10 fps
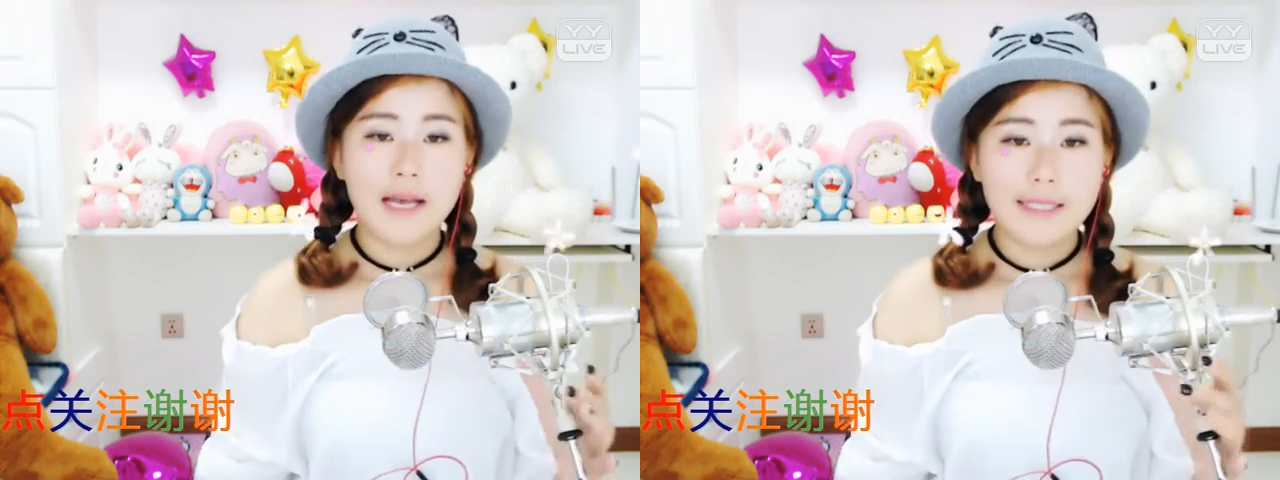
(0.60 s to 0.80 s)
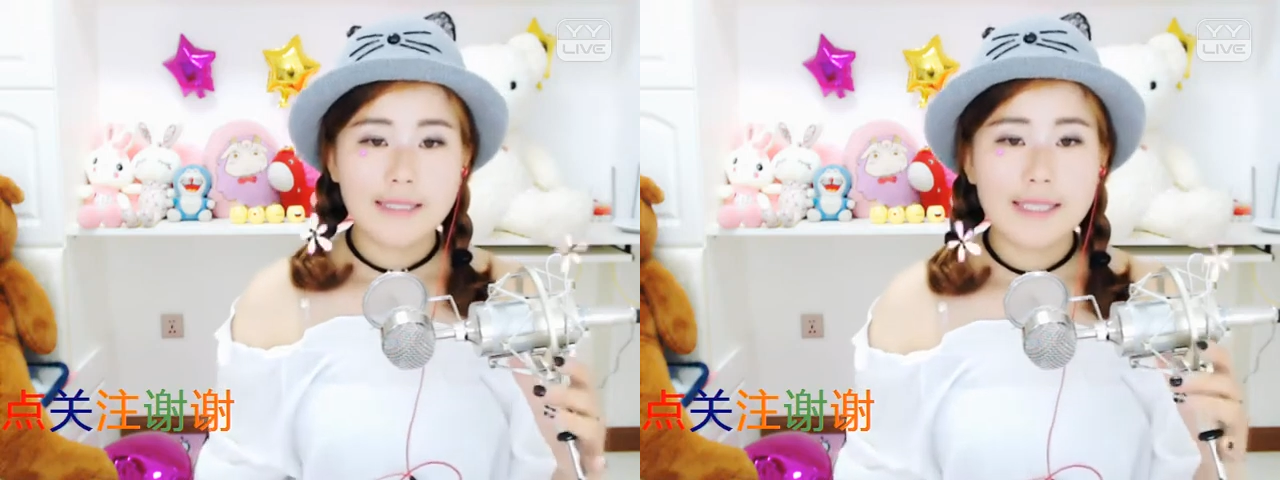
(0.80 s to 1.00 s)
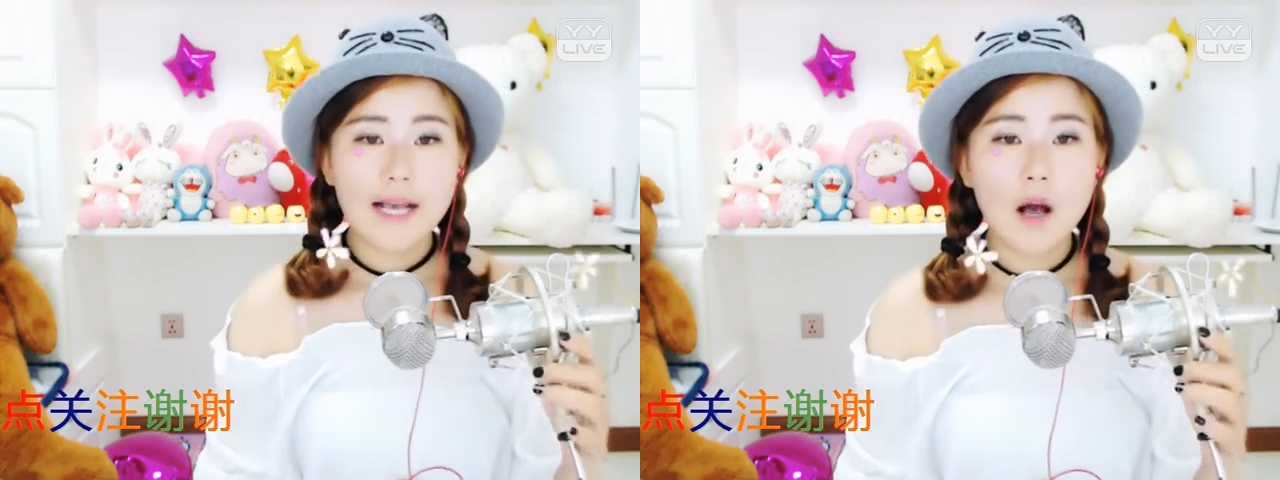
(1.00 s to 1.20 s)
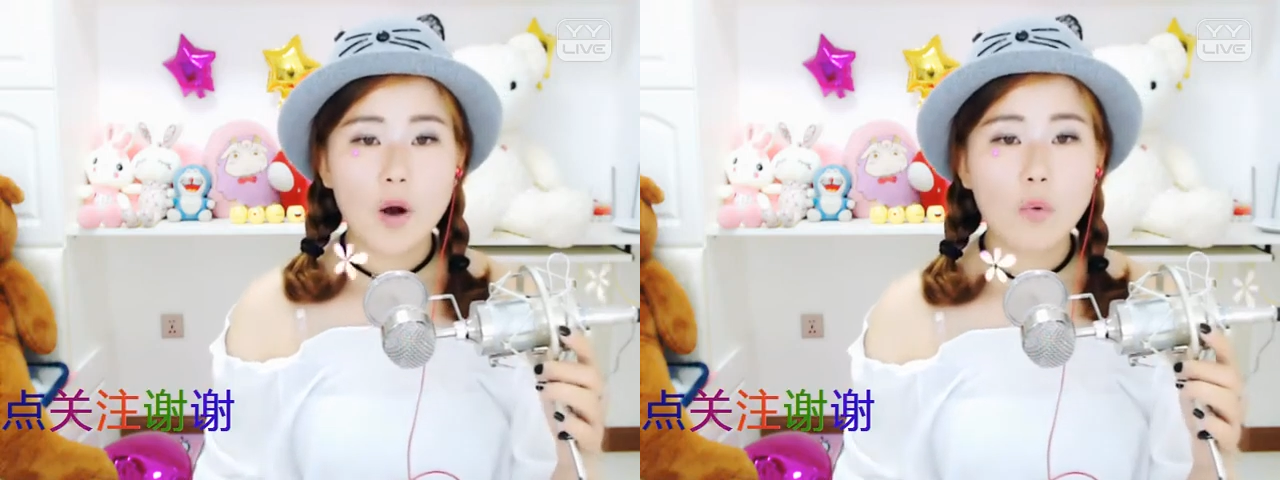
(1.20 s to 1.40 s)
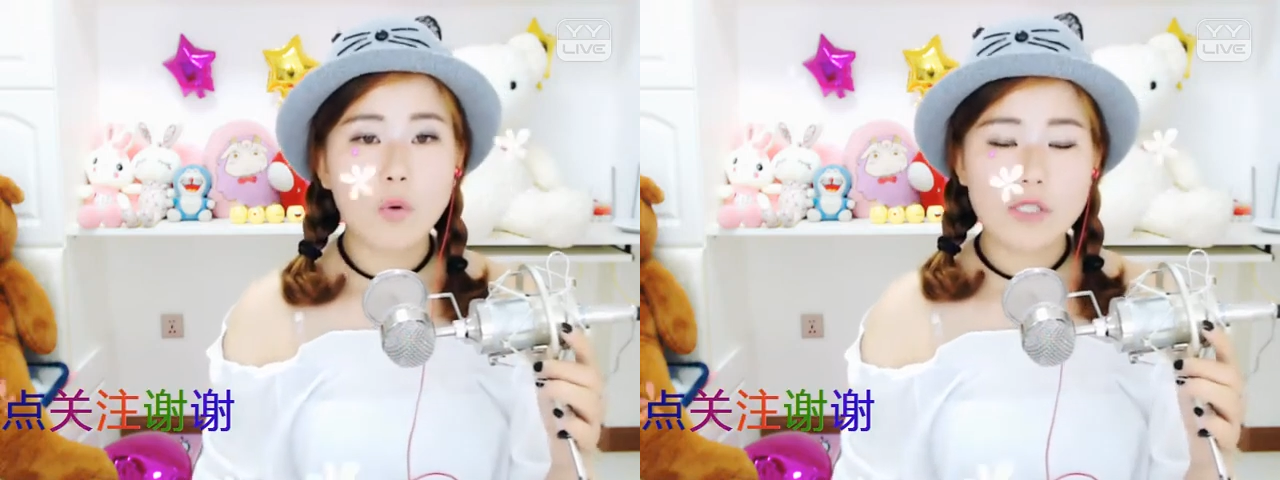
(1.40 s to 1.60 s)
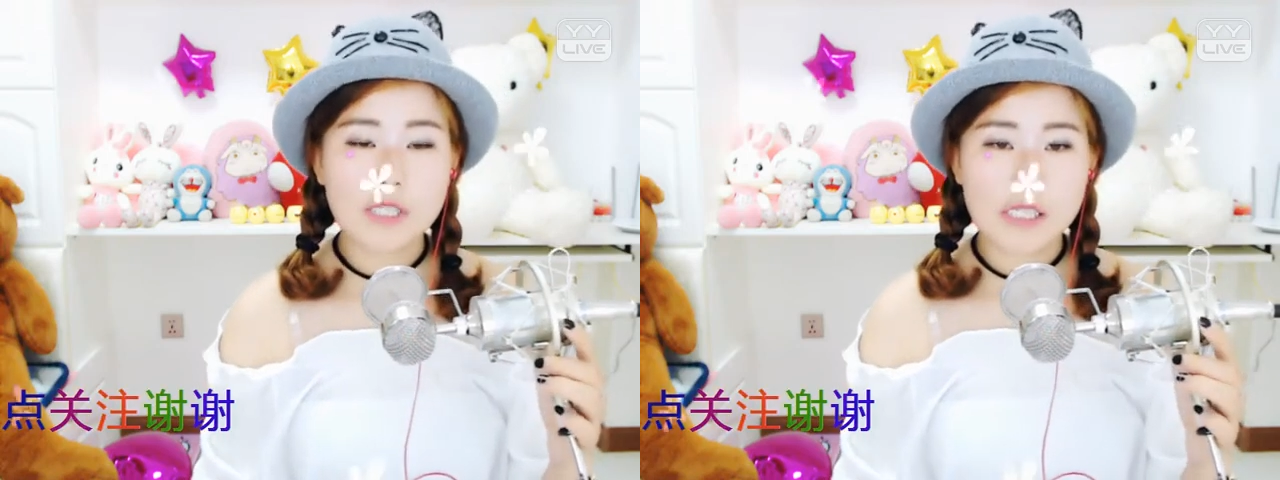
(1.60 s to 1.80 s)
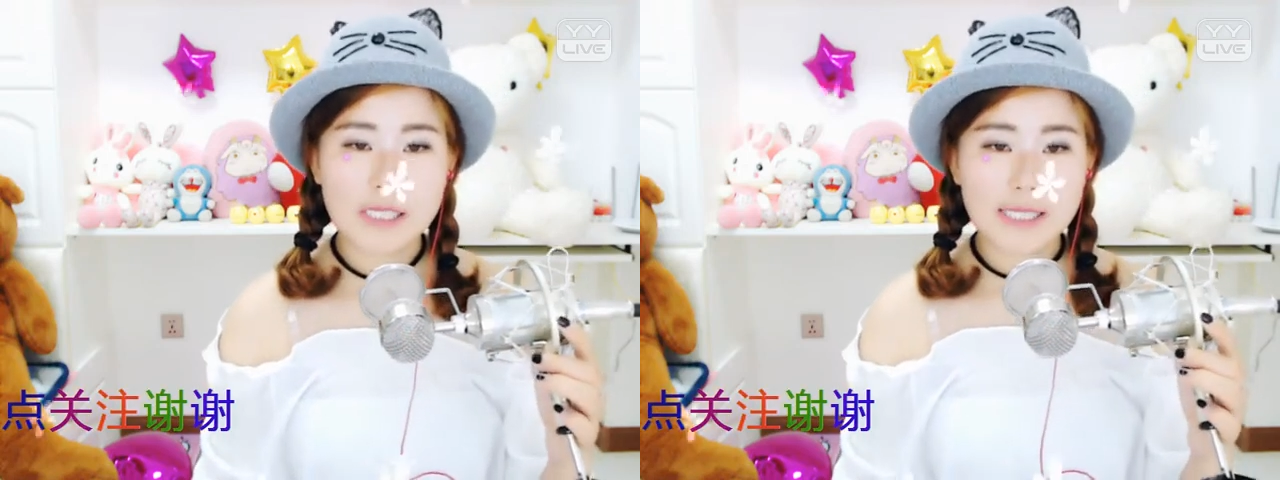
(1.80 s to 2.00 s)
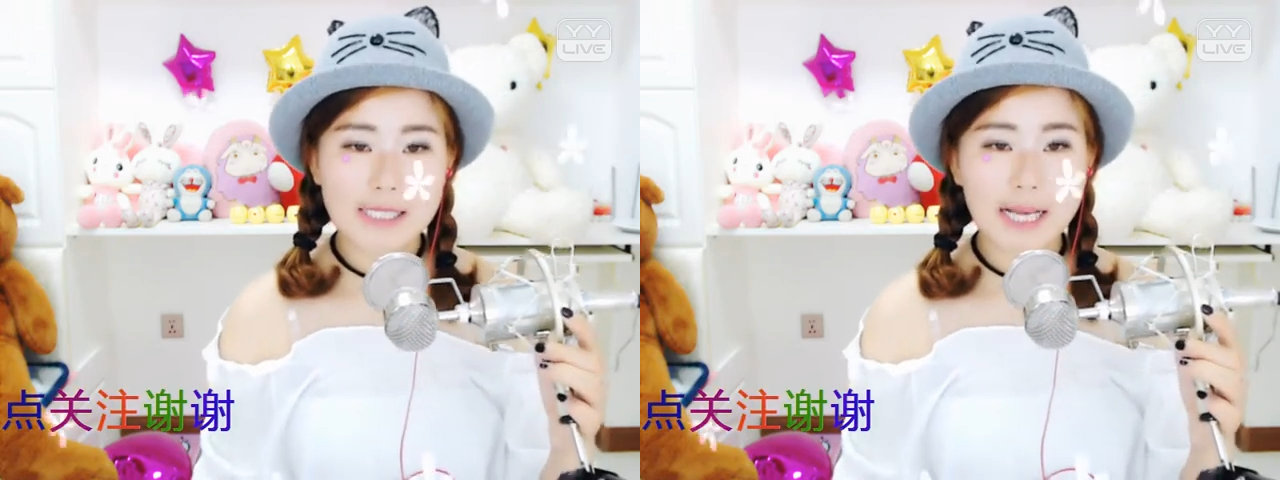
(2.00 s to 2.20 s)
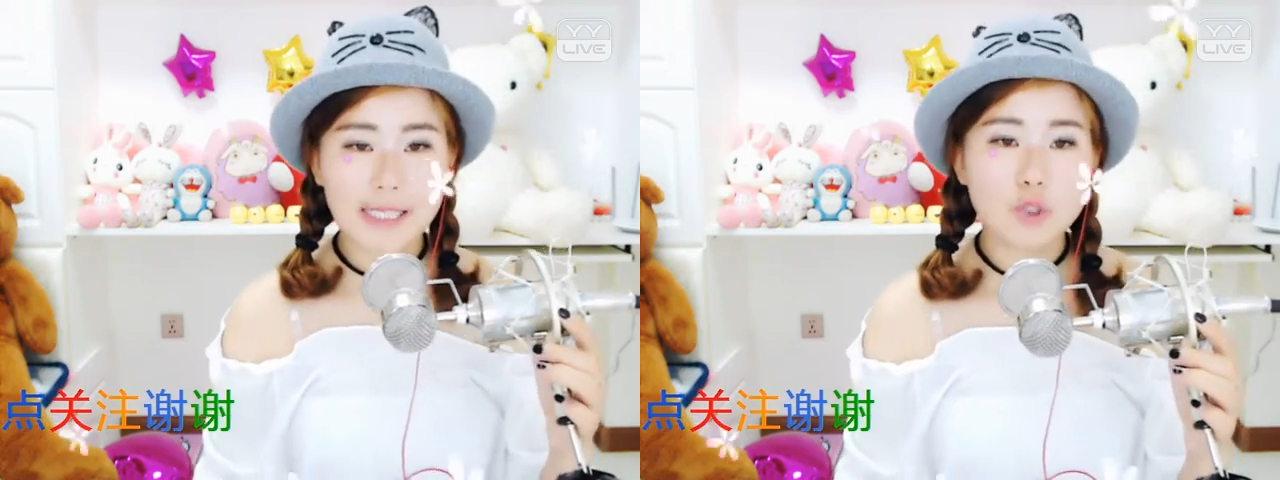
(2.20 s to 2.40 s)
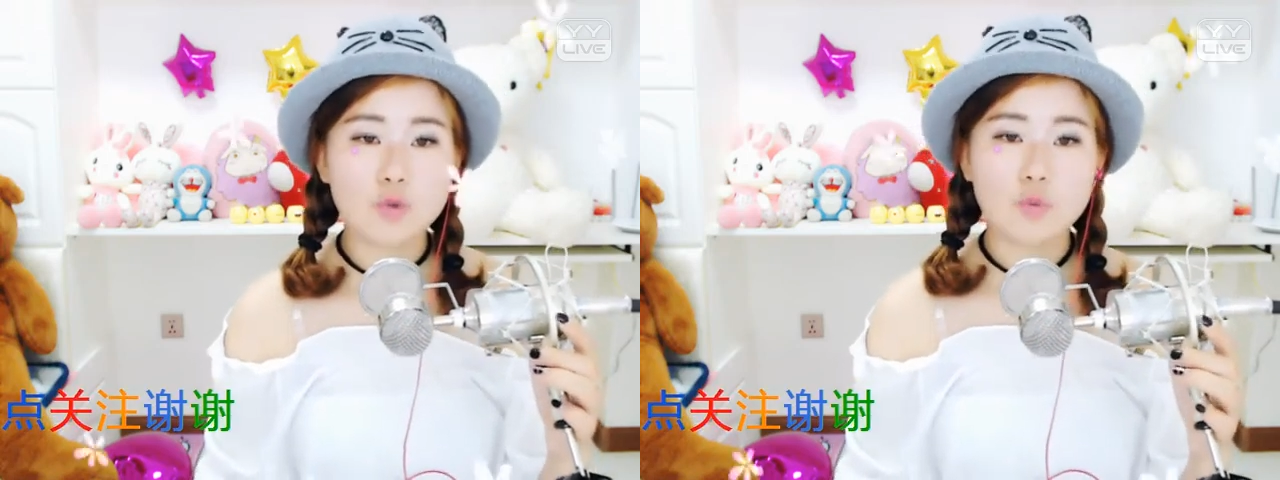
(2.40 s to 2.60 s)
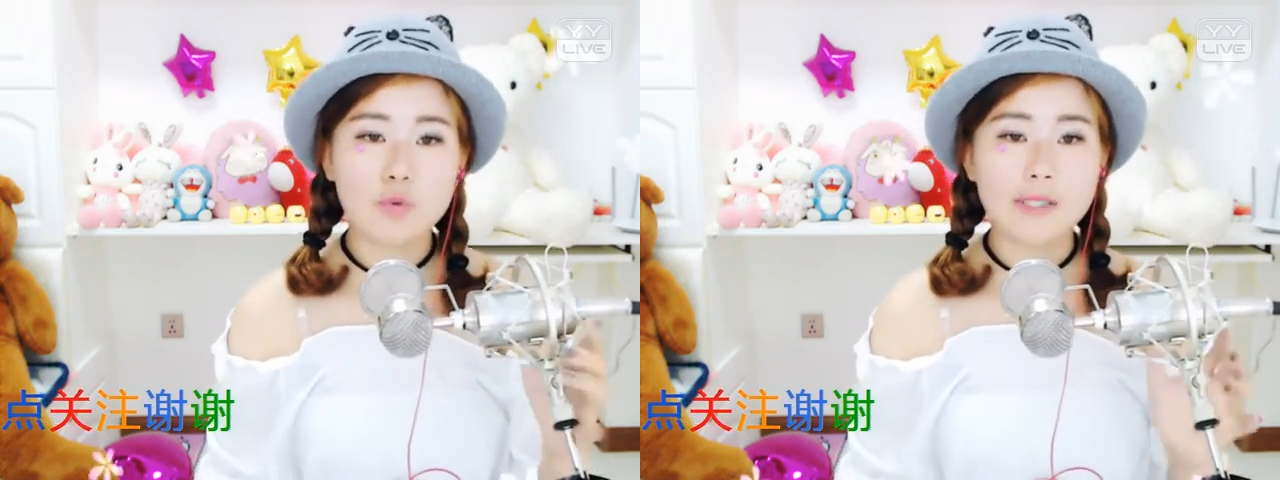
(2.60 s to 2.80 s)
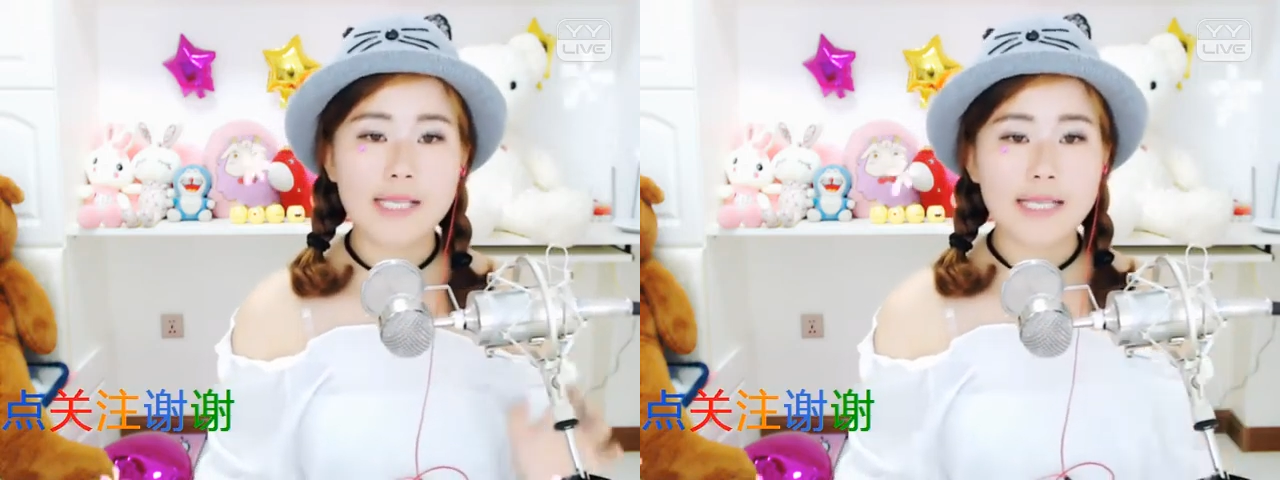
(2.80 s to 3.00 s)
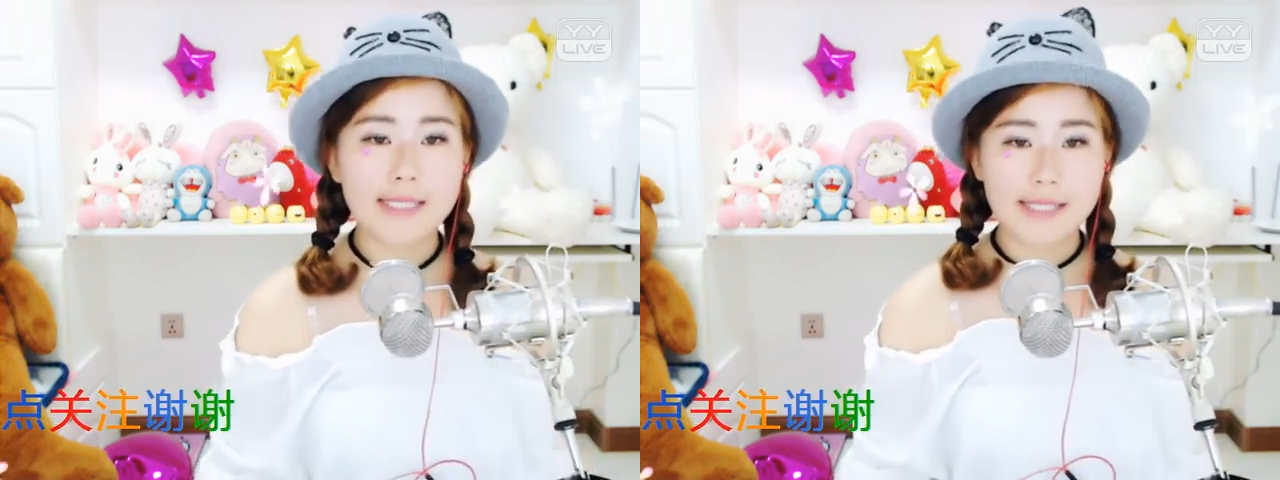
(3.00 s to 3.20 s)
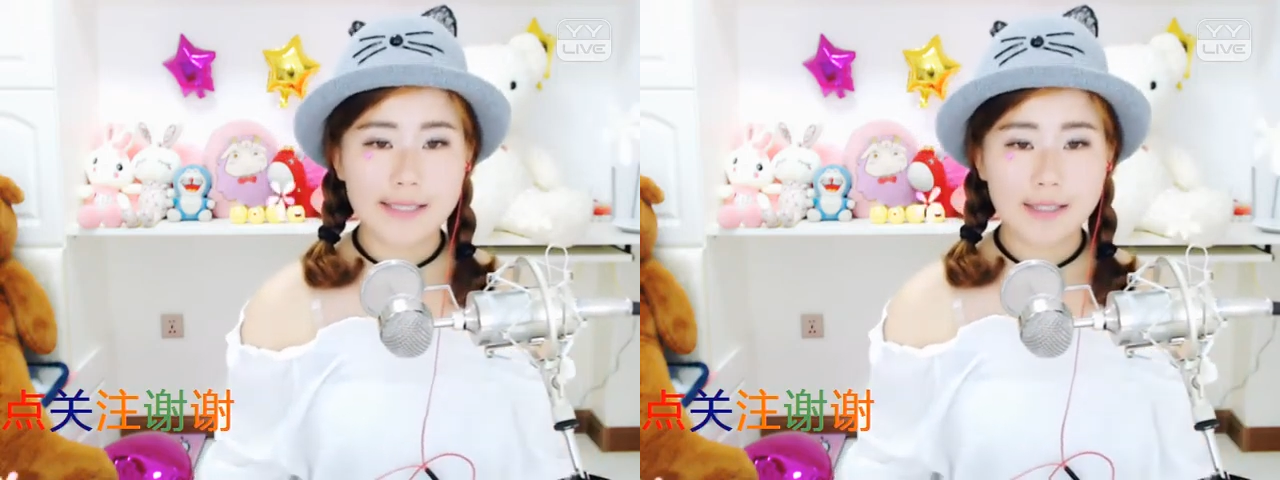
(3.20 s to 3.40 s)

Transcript: 大家好，我是七彩的主播嘉欣，